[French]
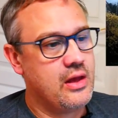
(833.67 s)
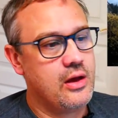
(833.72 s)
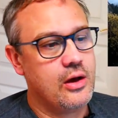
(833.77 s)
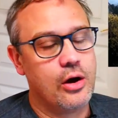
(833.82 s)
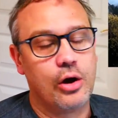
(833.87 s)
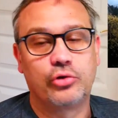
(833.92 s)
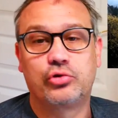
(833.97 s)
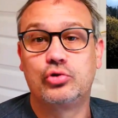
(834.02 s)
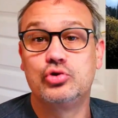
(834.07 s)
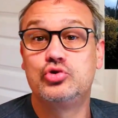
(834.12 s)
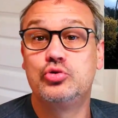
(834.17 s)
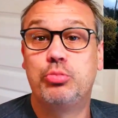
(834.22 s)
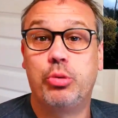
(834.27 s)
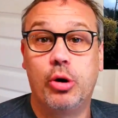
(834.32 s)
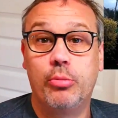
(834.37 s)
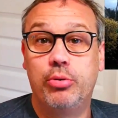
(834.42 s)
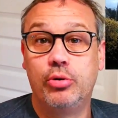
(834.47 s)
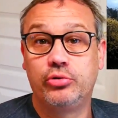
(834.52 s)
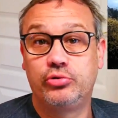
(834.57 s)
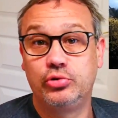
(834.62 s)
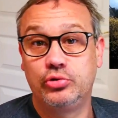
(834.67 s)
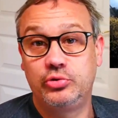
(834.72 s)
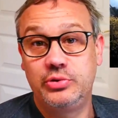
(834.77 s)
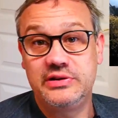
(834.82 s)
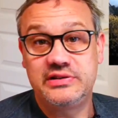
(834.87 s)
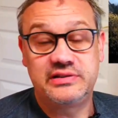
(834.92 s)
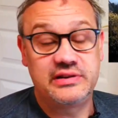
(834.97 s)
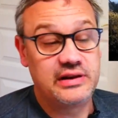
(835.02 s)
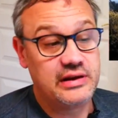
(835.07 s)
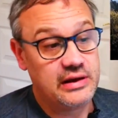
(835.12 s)
Alors ce que je vous propose tout de
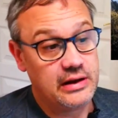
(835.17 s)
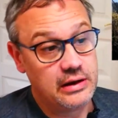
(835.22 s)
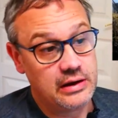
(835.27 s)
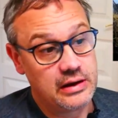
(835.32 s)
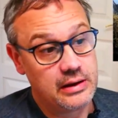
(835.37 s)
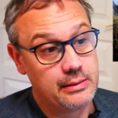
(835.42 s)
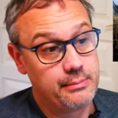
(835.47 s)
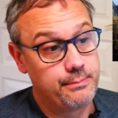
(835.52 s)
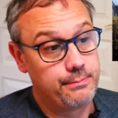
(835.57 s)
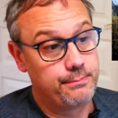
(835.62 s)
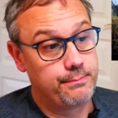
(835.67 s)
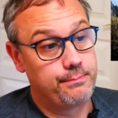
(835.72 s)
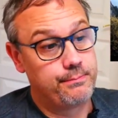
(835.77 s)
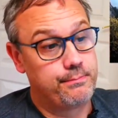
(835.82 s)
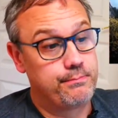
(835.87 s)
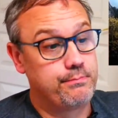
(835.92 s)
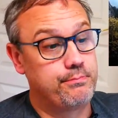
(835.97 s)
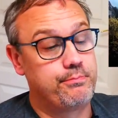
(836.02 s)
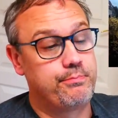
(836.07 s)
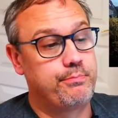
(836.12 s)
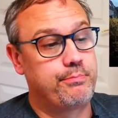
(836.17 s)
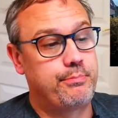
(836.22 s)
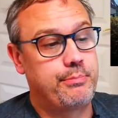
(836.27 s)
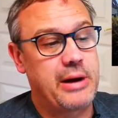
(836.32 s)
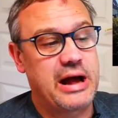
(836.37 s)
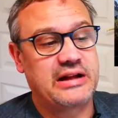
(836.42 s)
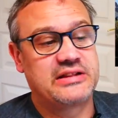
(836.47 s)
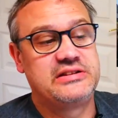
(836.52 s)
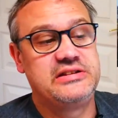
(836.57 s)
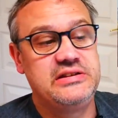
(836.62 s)
suite, c'est la
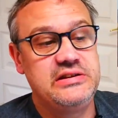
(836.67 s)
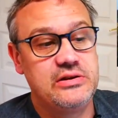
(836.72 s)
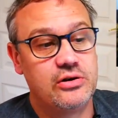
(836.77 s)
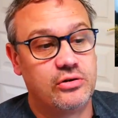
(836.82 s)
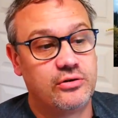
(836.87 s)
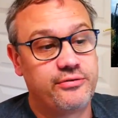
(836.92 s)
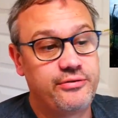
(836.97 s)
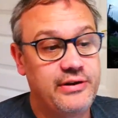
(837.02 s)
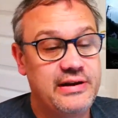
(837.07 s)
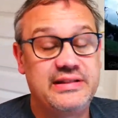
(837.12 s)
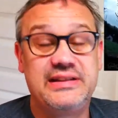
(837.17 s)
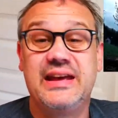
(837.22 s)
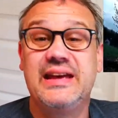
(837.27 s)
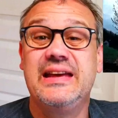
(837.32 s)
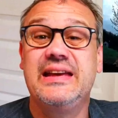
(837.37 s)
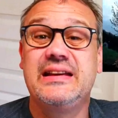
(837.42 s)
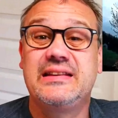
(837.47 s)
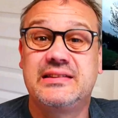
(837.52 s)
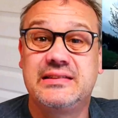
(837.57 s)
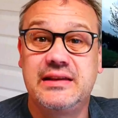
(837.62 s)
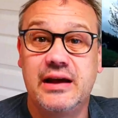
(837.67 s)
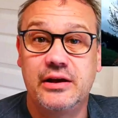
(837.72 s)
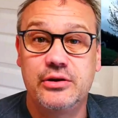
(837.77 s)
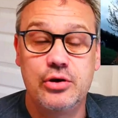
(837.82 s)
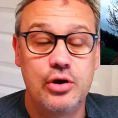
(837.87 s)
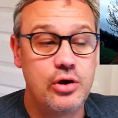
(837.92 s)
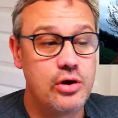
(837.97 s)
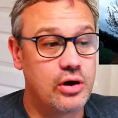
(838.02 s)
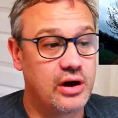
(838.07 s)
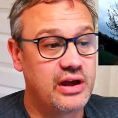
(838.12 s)
partie en fait
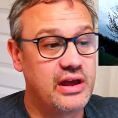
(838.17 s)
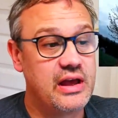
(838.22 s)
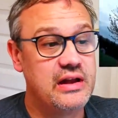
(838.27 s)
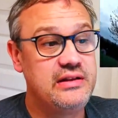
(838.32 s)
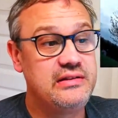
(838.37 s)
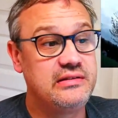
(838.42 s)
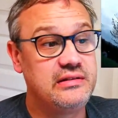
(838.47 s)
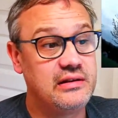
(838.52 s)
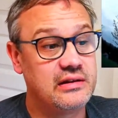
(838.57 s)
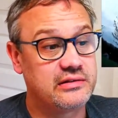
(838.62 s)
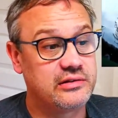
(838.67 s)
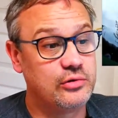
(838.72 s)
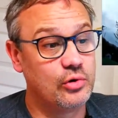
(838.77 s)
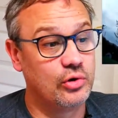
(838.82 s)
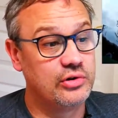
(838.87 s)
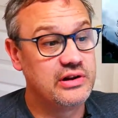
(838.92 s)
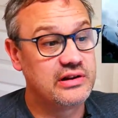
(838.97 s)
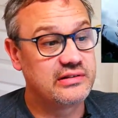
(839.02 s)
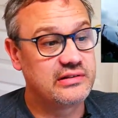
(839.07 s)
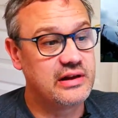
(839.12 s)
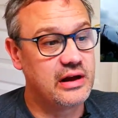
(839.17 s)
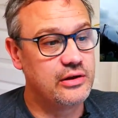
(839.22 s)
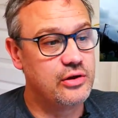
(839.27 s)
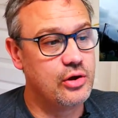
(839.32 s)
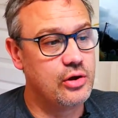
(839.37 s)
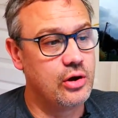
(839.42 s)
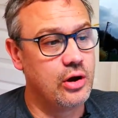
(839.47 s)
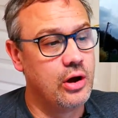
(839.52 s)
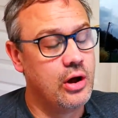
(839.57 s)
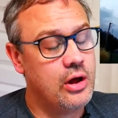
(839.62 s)
extérieure, réalisation en
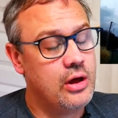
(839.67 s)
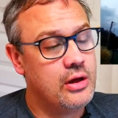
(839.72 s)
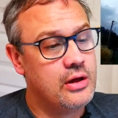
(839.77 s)
extérieur,